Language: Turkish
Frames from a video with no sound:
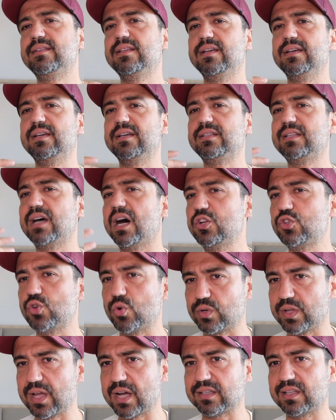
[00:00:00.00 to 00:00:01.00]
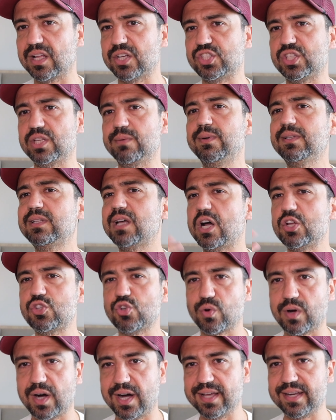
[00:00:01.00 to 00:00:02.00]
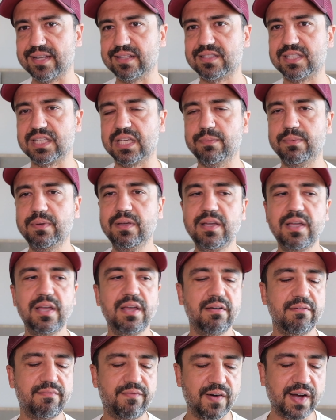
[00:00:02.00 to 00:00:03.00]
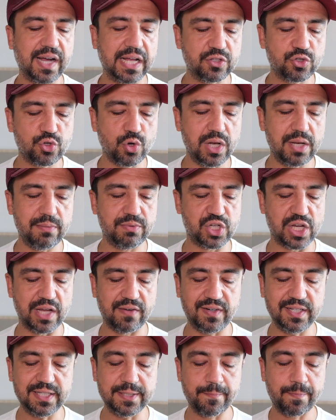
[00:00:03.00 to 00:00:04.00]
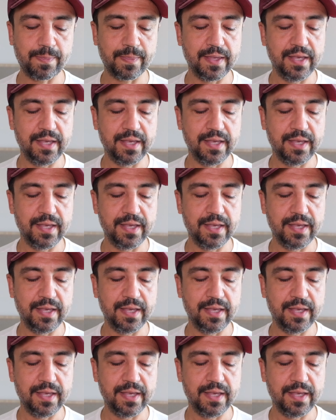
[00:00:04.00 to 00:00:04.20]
Ee, daha çok yaklaştırma, daha çok ayrıntı gibi. Fakat şöyle bir şey var.